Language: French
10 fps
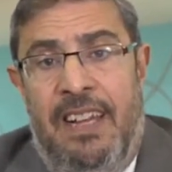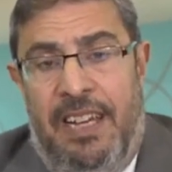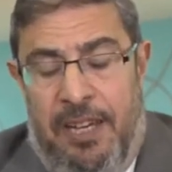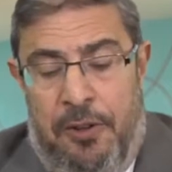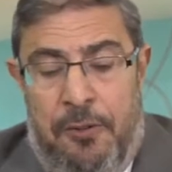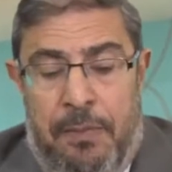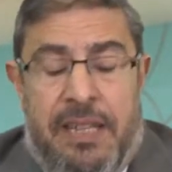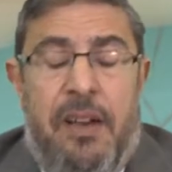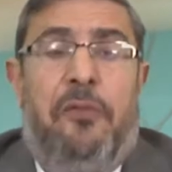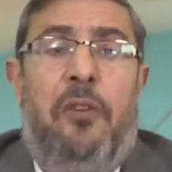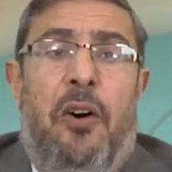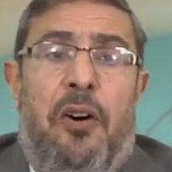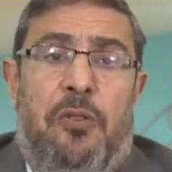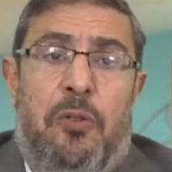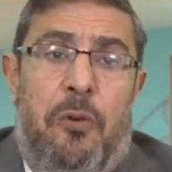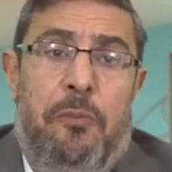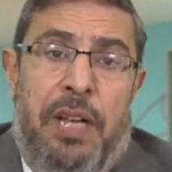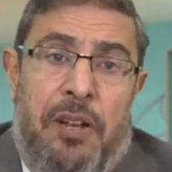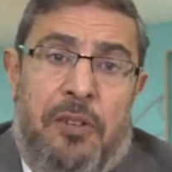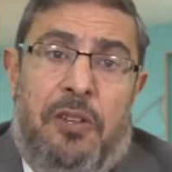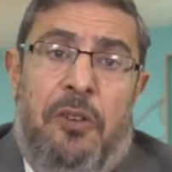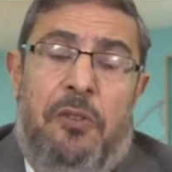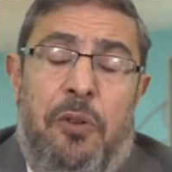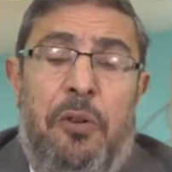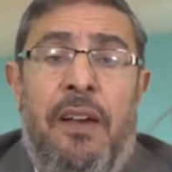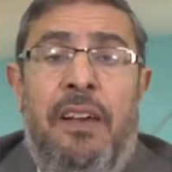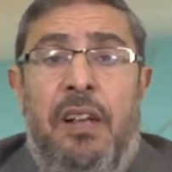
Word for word: Et une métaphore dont, bien entendu,